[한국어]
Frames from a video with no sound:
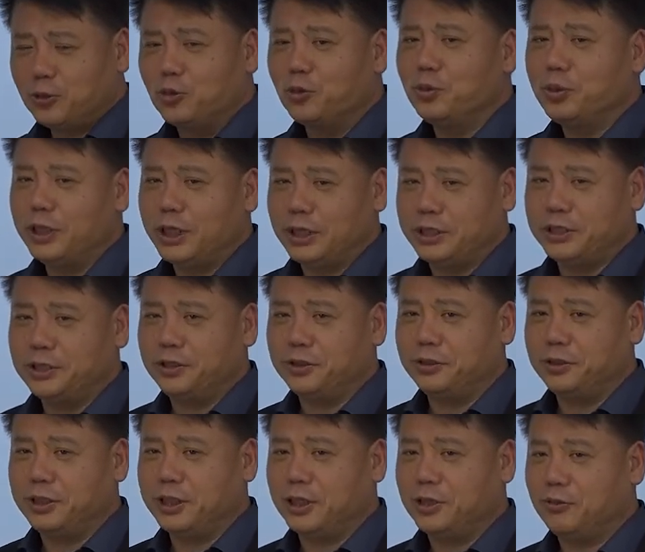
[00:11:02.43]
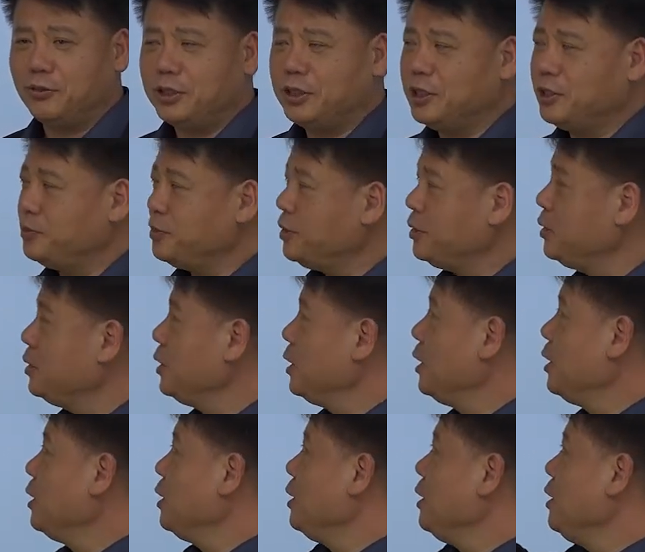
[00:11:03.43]
도움이 되실 거예요. 왜냐하면은
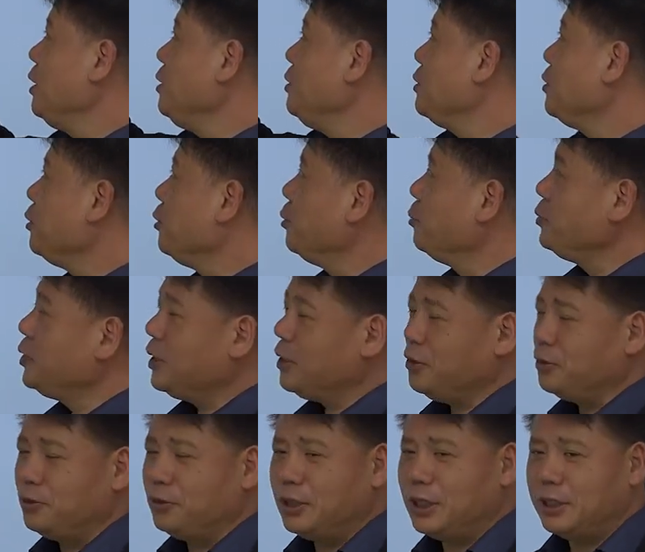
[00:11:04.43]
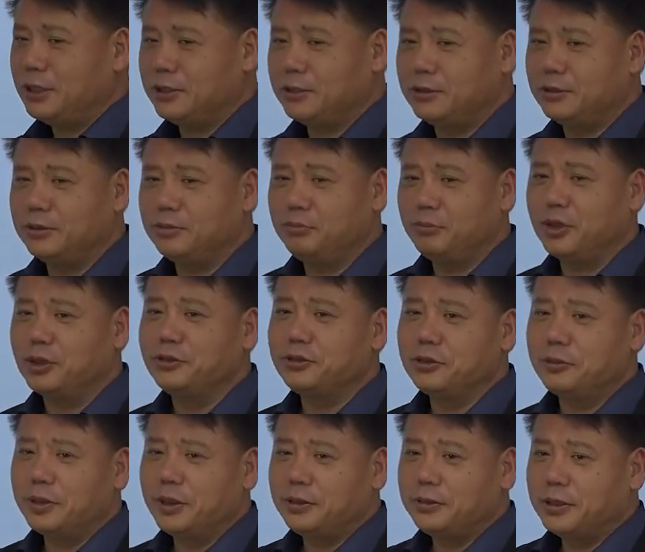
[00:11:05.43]
이 인성 검사 결과는
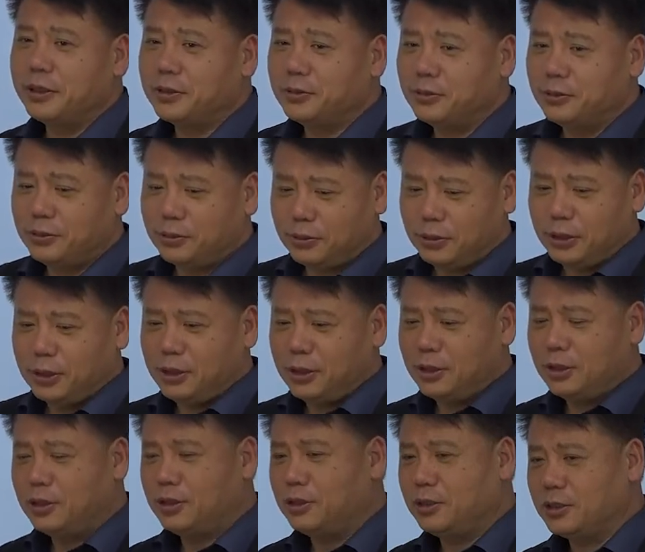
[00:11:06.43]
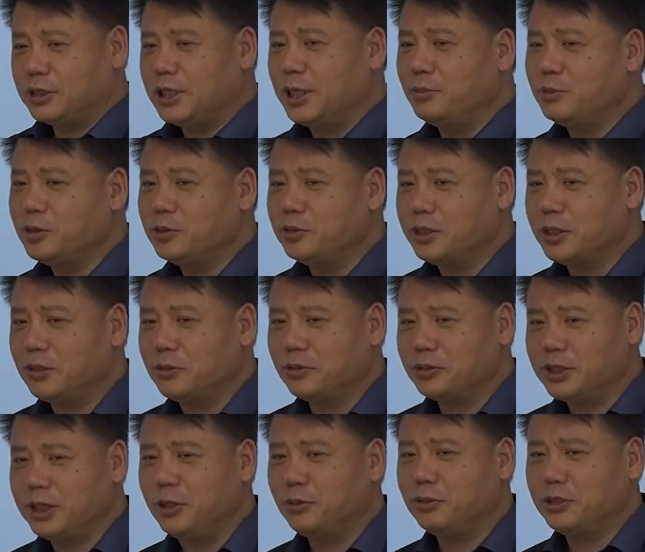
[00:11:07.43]
면접할 때도 어, 참조 자료로
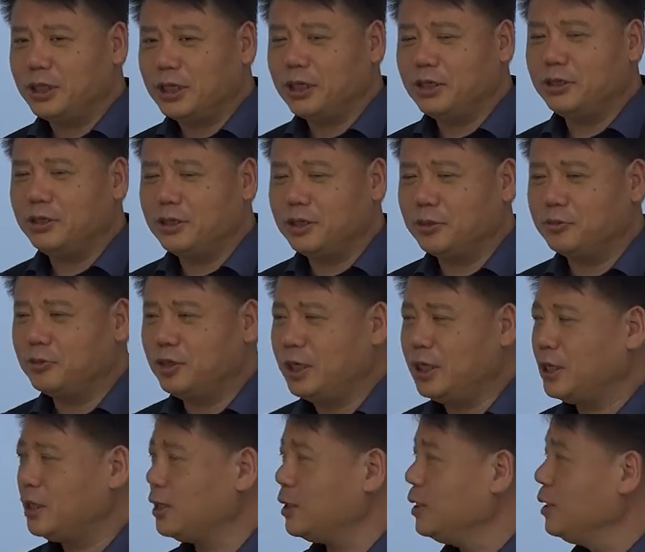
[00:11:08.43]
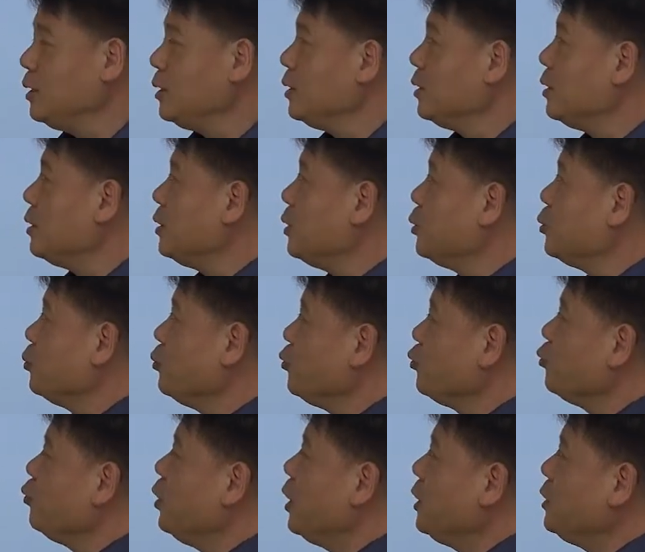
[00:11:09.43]
사용이 되기 때문에 좀
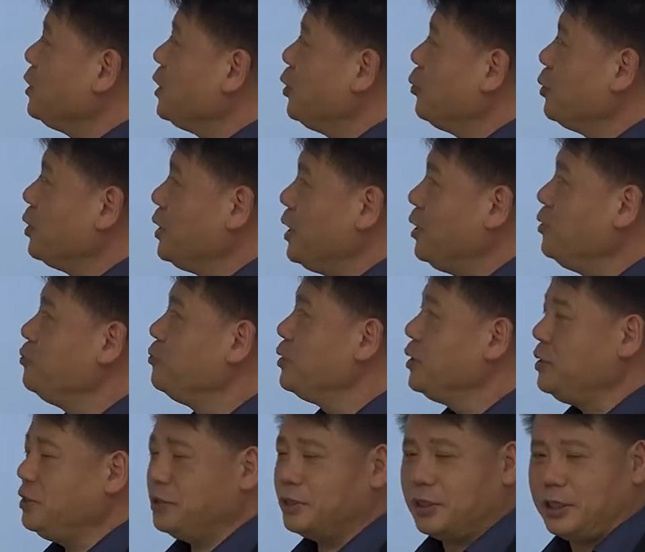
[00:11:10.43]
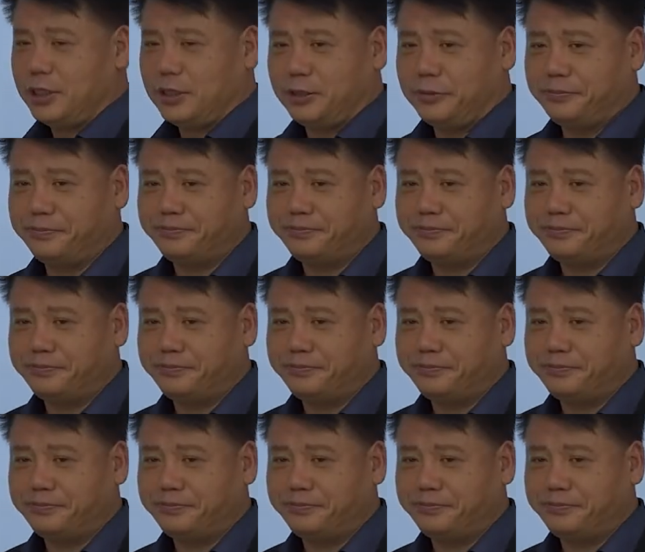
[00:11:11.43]
중요한 자료가 될 수도 있어요.